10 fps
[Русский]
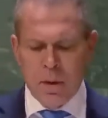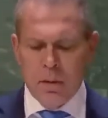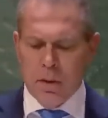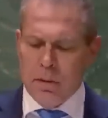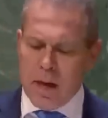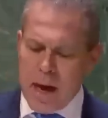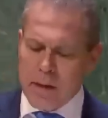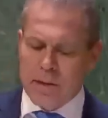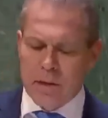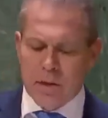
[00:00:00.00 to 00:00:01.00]
Ось
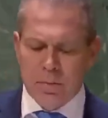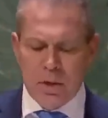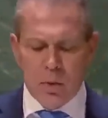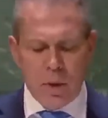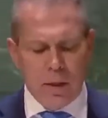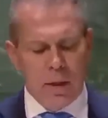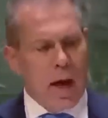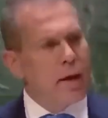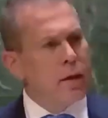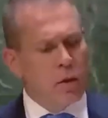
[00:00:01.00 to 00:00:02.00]
между режимом
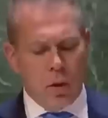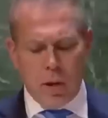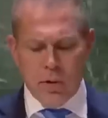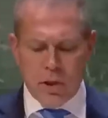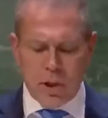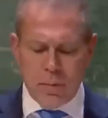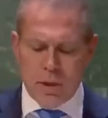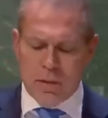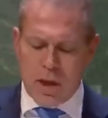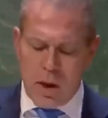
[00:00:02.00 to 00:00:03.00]
Айтоллы в
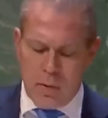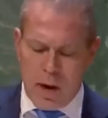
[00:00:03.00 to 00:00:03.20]
Тегеране,